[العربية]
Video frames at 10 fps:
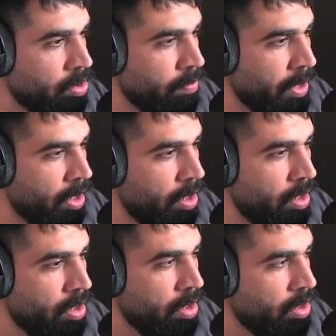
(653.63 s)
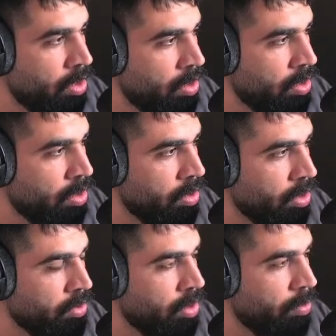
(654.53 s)
والله
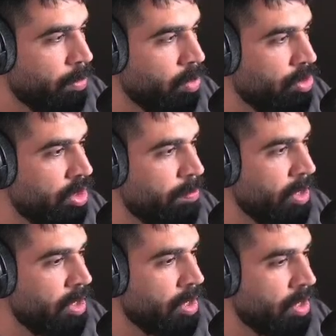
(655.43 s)
كسر بلو جيم هنايا